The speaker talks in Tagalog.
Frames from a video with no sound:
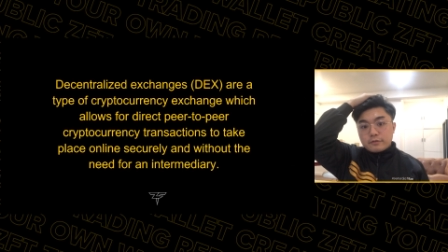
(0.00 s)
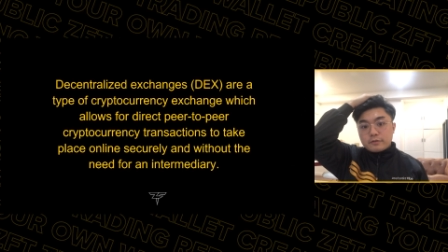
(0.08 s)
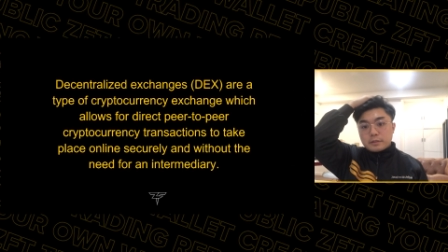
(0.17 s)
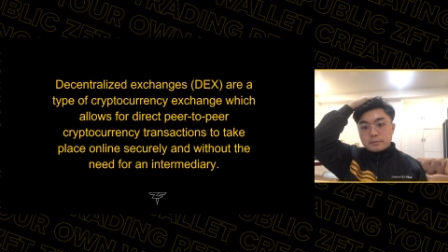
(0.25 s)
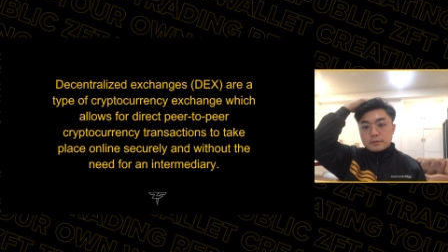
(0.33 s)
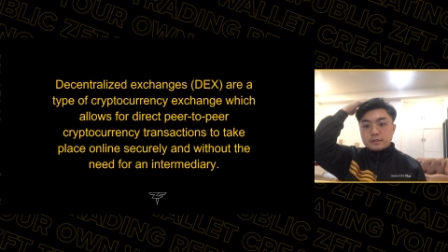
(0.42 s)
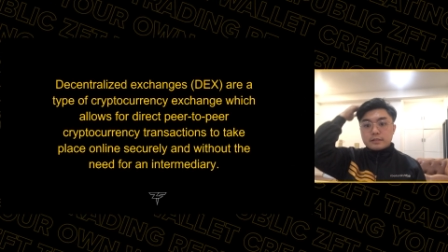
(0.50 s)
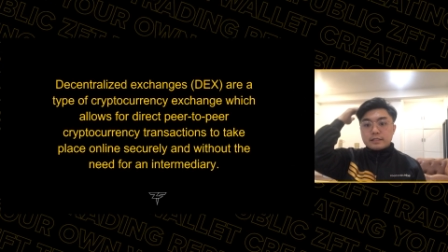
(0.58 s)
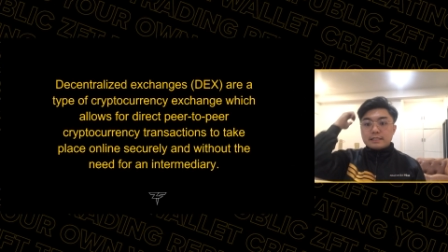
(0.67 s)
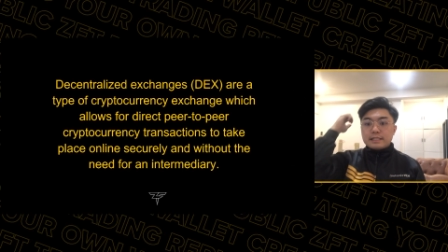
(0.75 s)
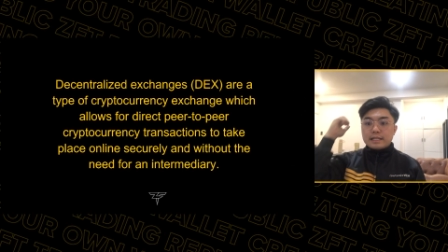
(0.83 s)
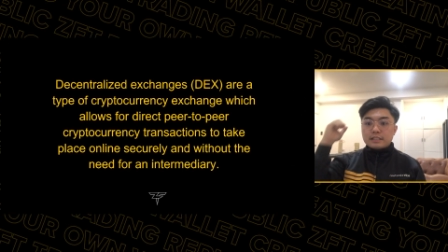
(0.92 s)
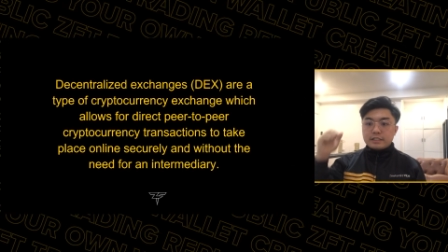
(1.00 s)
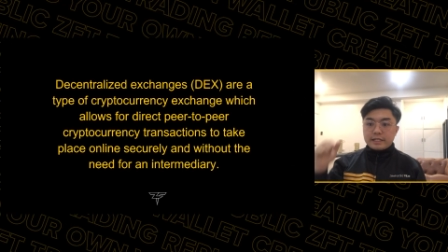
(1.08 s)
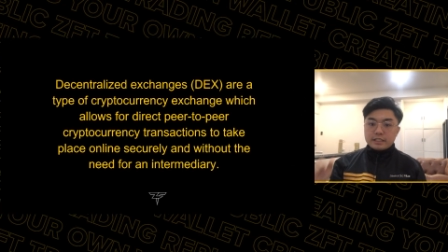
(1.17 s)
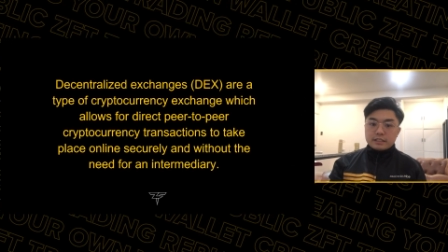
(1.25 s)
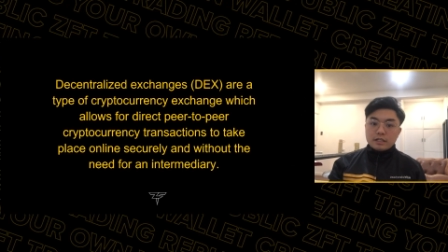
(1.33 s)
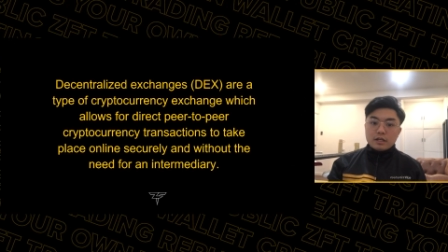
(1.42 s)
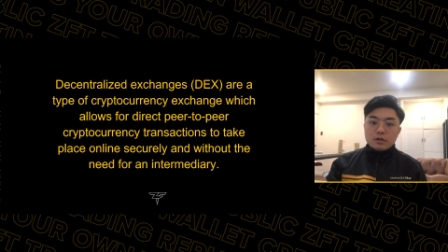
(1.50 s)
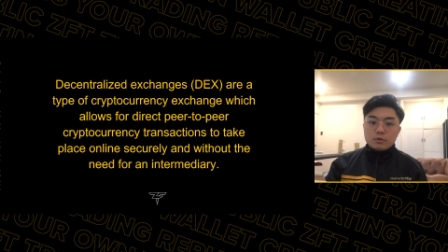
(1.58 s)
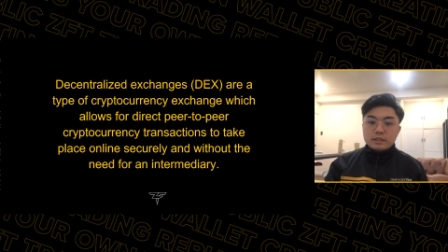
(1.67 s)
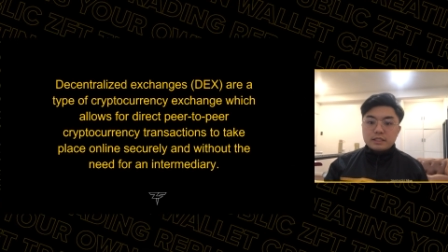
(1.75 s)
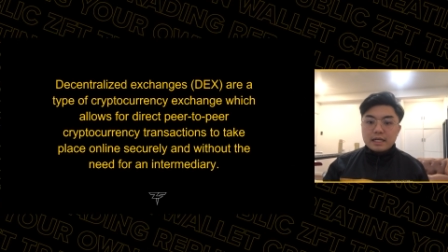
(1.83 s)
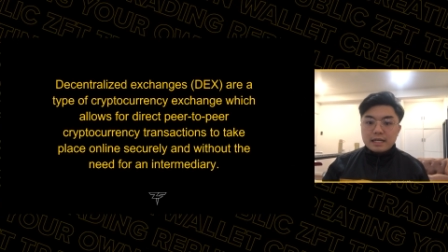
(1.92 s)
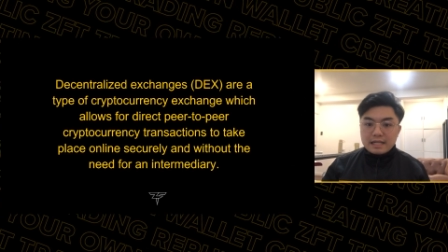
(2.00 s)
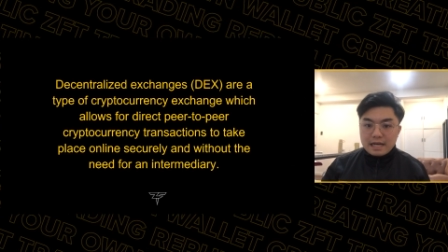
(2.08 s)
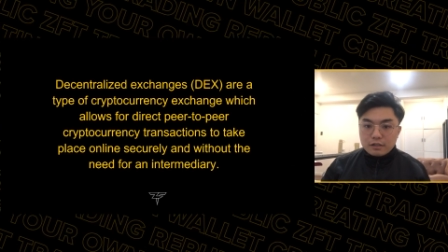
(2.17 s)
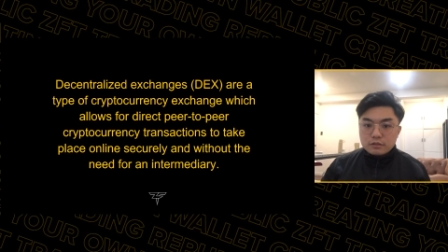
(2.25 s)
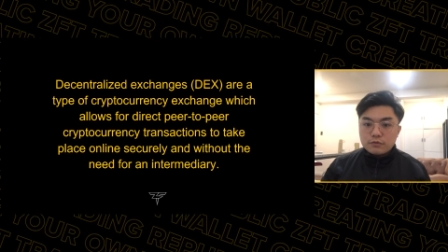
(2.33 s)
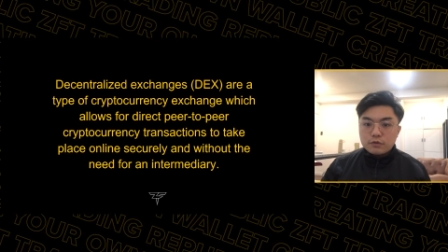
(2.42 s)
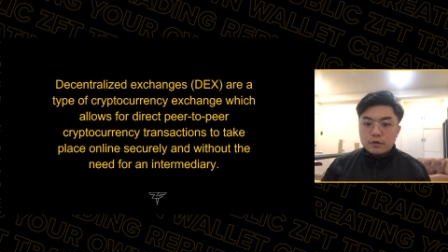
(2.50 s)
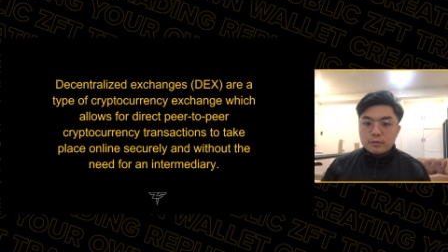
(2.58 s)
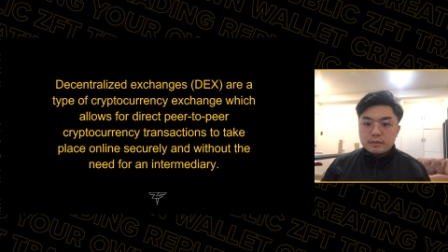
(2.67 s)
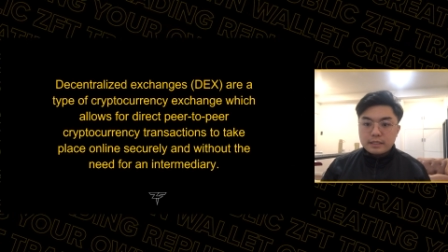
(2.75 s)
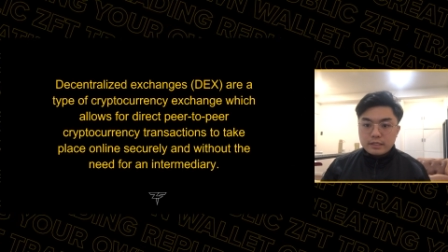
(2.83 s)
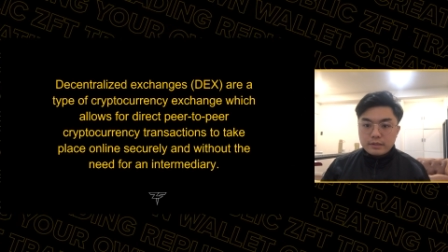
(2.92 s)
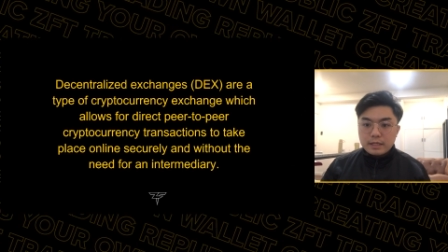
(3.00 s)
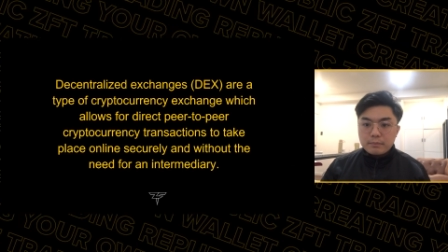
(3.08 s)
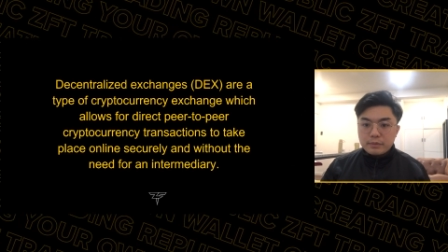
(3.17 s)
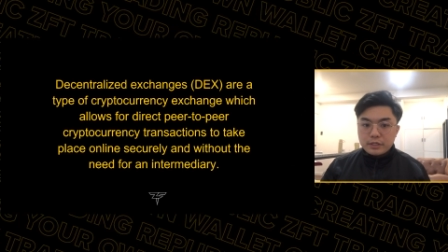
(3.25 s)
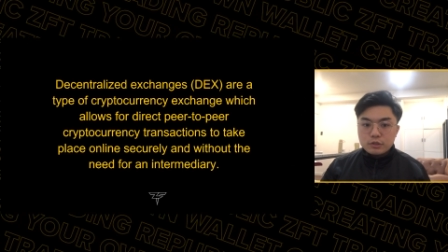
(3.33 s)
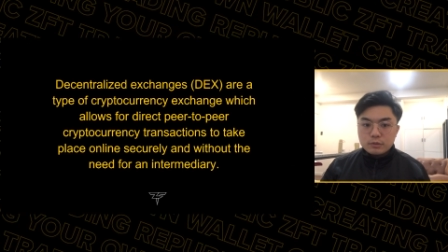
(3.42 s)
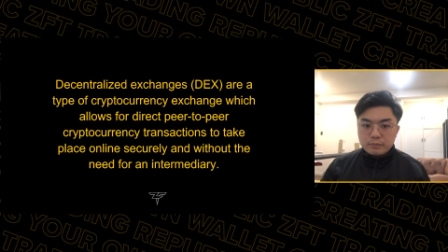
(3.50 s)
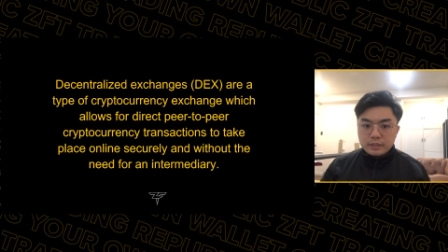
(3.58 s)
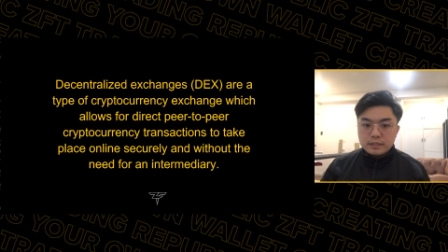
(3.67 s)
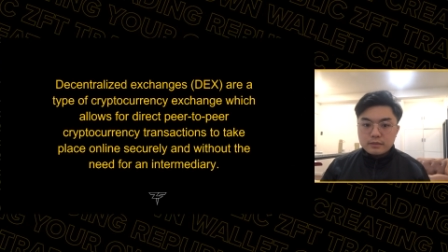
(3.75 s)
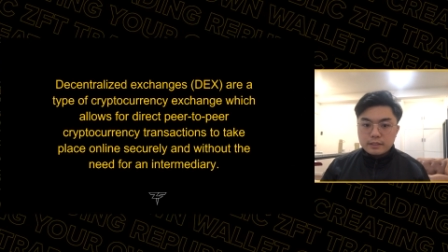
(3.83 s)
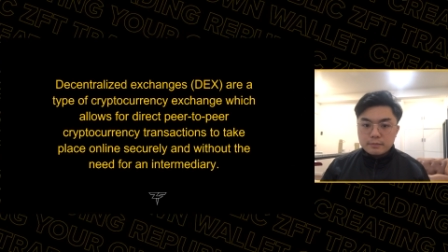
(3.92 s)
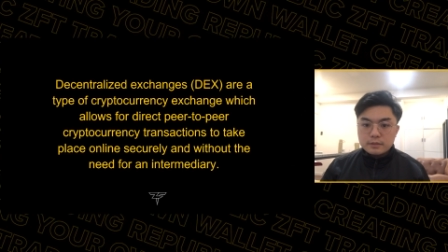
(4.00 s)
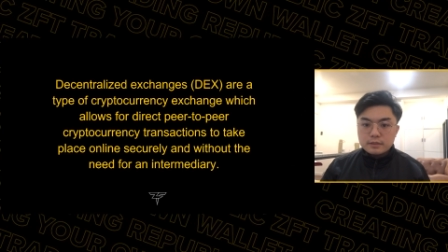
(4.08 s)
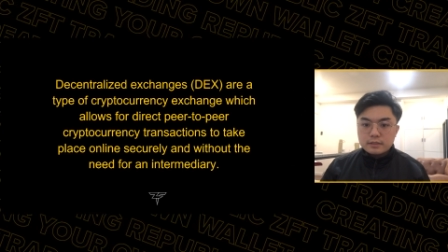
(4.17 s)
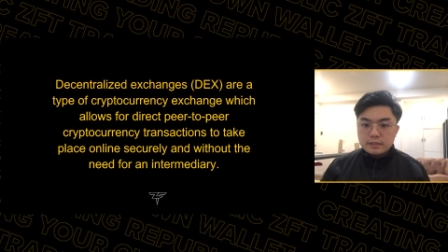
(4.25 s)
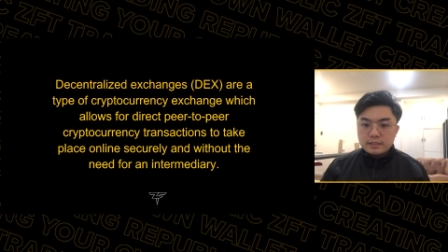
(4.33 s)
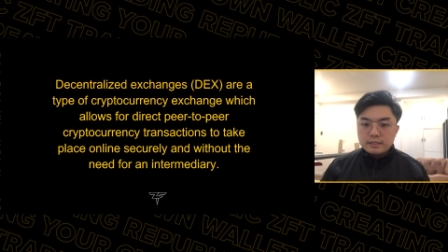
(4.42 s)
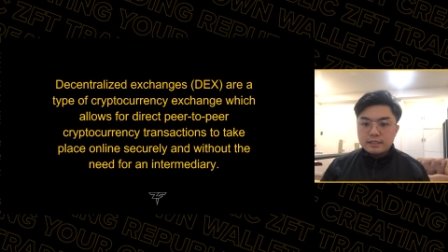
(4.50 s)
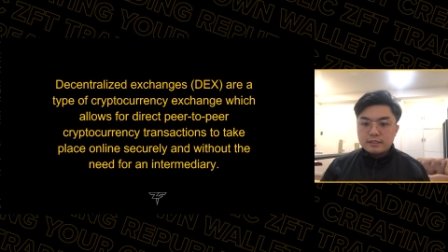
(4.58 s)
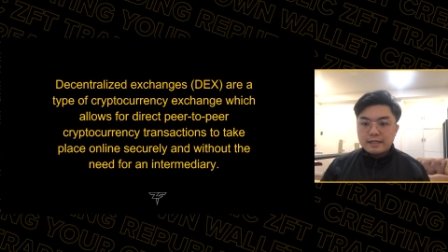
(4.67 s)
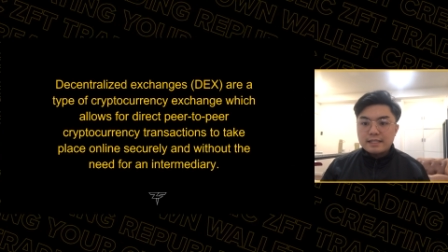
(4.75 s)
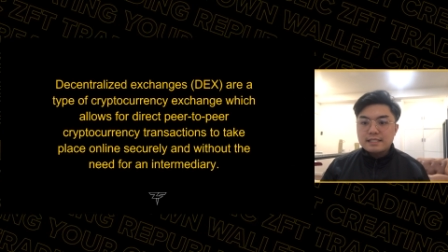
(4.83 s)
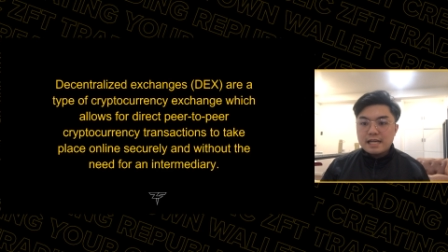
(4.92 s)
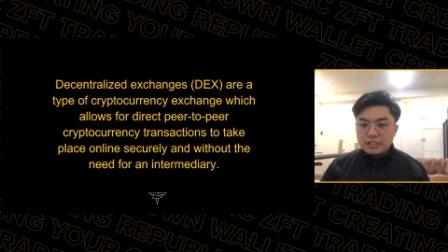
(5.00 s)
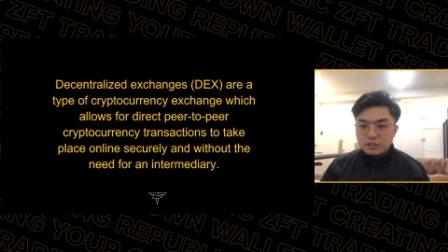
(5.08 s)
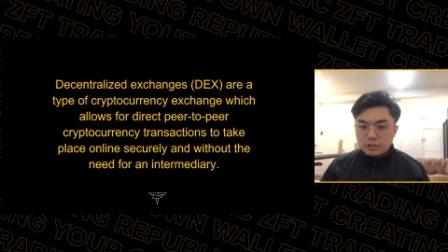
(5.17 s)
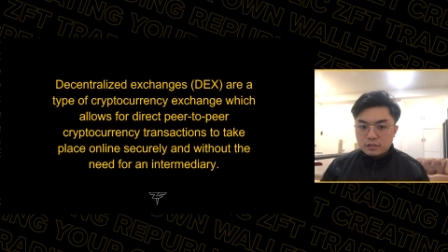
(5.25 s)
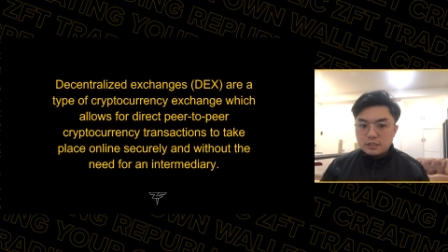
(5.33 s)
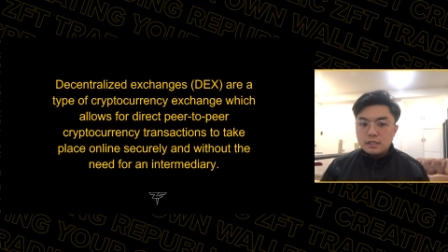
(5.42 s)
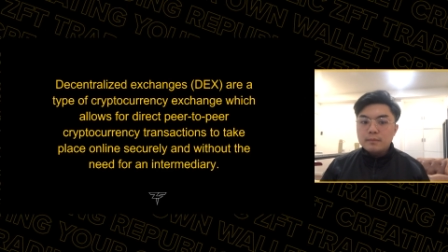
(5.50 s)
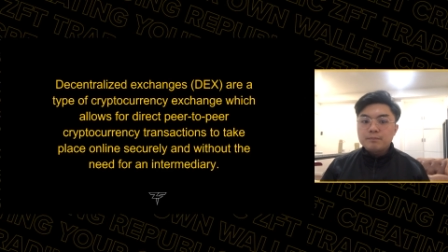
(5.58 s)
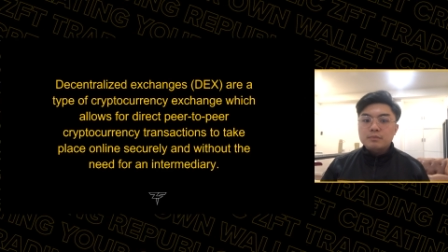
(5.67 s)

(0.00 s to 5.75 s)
of cryptocurrency exchange which allows for direct peer-to-peer cryptocurrency transactions